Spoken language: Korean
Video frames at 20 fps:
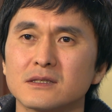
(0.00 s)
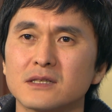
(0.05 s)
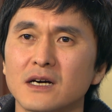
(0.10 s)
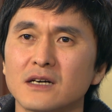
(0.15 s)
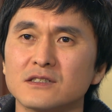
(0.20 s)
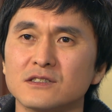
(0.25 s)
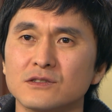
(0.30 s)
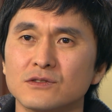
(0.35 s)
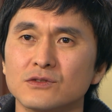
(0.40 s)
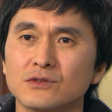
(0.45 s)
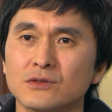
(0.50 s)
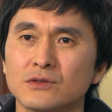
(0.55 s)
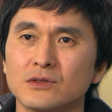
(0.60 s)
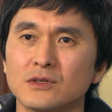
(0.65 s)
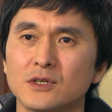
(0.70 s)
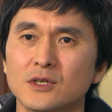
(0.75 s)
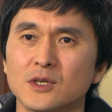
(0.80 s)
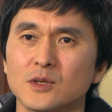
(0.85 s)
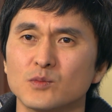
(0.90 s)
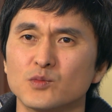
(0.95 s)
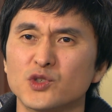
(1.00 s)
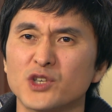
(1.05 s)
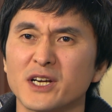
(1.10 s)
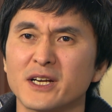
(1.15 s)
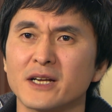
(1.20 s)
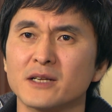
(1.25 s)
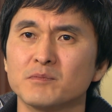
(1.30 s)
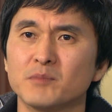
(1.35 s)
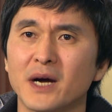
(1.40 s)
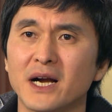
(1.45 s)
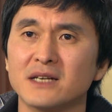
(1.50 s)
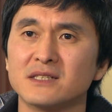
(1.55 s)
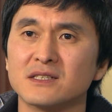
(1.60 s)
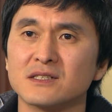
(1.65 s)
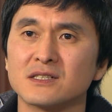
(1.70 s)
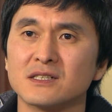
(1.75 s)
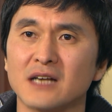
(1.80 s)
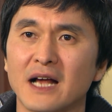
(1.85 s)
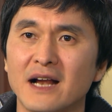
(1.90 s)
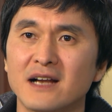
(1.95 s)
당신도 무례라는 말
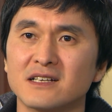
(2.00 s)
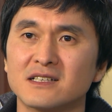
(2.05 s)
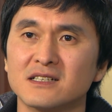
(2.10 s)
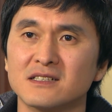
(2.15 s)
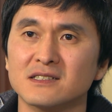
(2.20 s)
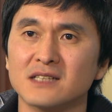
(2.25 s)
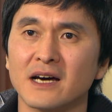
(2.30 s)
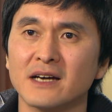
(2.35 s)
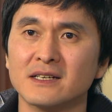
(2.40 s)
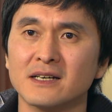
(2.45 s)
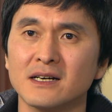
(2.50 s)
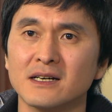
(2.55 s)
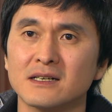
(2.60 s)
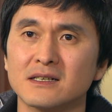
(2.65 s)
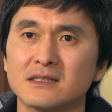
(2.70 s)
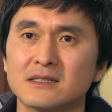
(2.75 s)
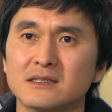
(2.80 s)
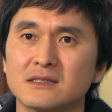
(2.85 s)
뜻을 알기는 하나?